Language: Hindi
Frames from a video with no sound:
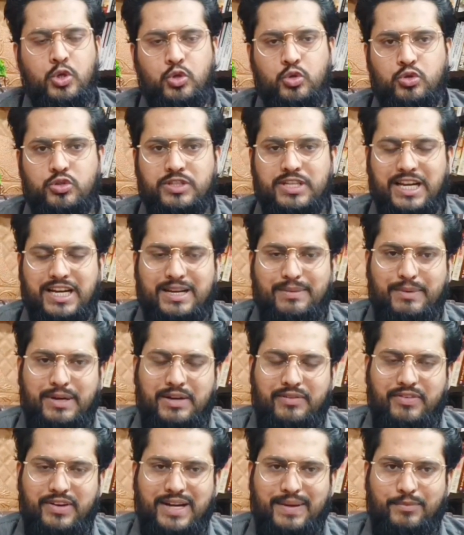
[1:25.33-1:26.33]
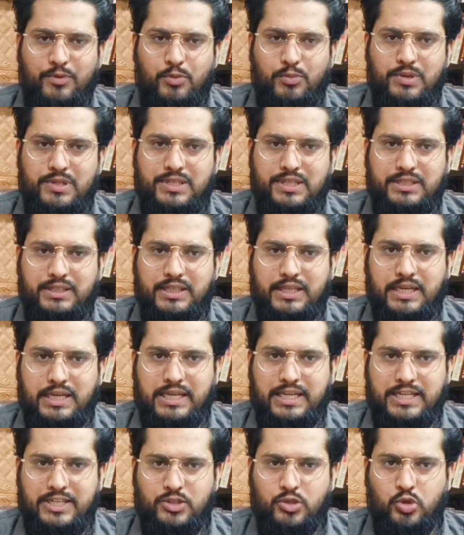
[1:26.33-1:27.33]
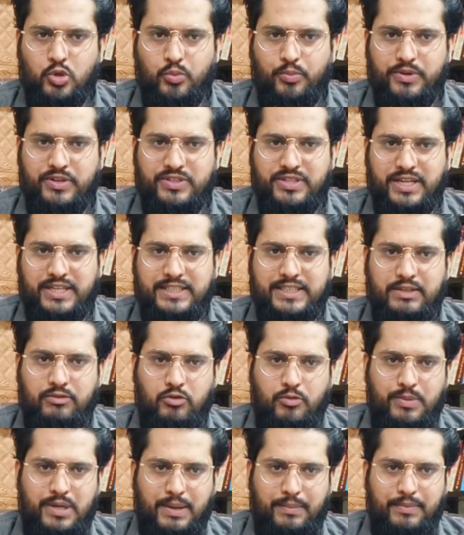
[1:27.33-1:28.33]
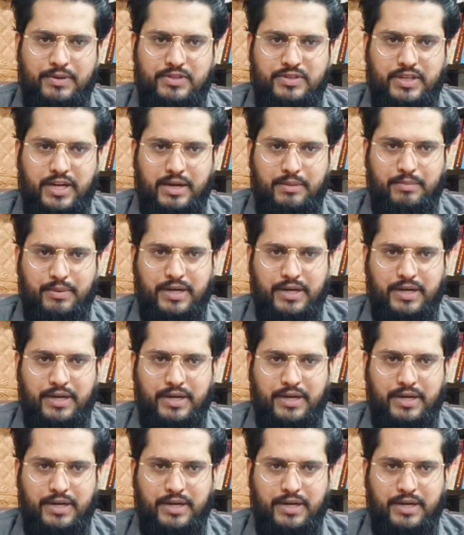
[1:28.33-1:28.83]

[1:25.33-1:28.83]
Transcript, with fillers: जो सैलरी बेनिफिट आपको मिल सकते हैं इस ग्रुप की साइड से वो भी आपके स्क्रीन